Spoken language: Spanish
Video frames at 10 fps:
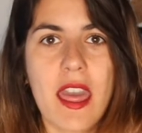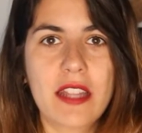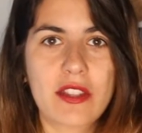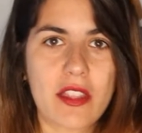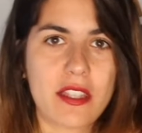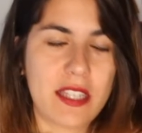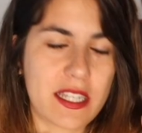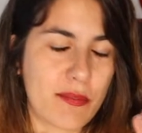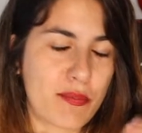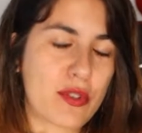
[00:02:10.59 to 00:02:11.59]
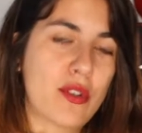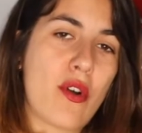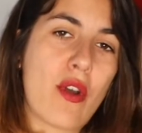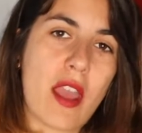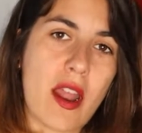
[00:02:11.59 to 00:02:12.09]
entonces ya se
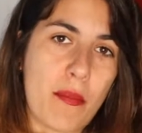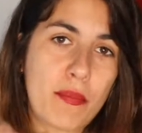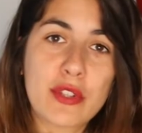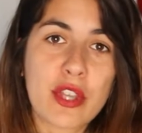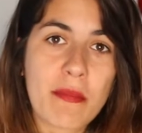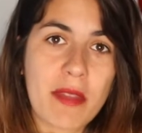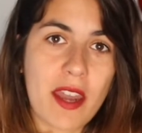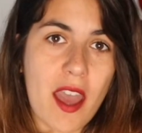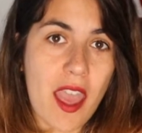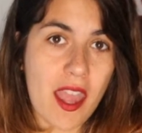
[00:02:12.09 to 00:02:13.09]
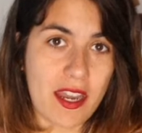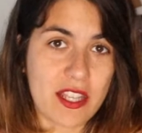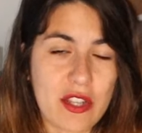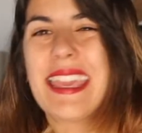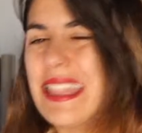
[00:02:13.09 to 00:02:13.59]
puso el punto de mira en eso.